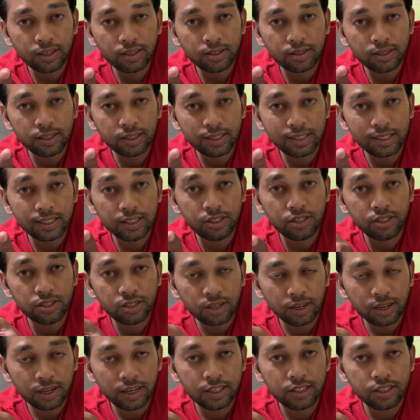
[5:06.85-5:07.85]
किसी
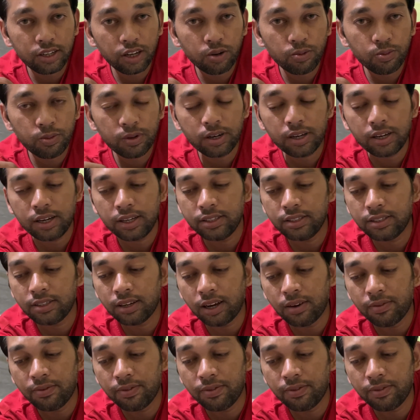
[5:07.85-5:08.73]
जंगली जानवर का या